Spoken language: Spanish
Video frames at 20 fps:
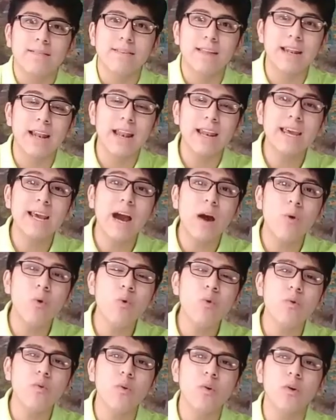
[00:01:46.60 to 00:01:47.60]
la Liga
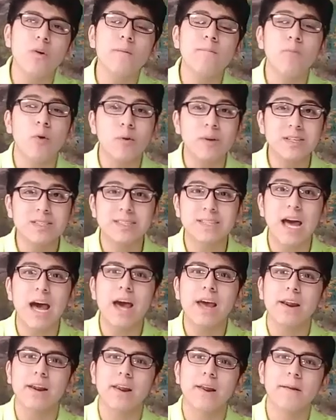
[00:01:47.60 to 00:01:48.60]
1,
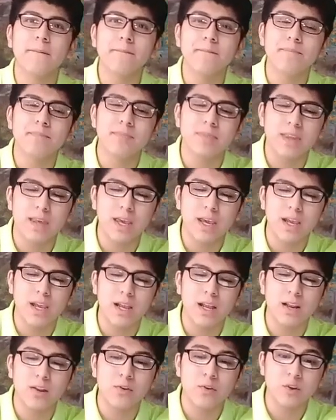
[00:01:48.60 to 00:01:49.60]
Movistar,
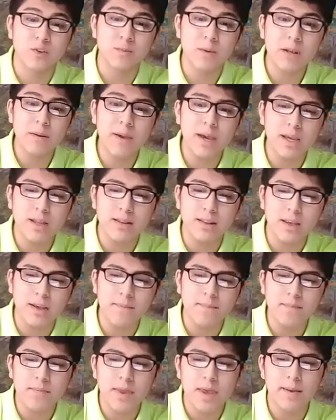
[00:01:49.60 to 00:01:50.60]
del
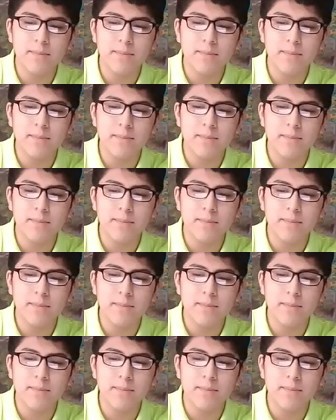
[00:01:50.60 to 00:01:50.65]
2020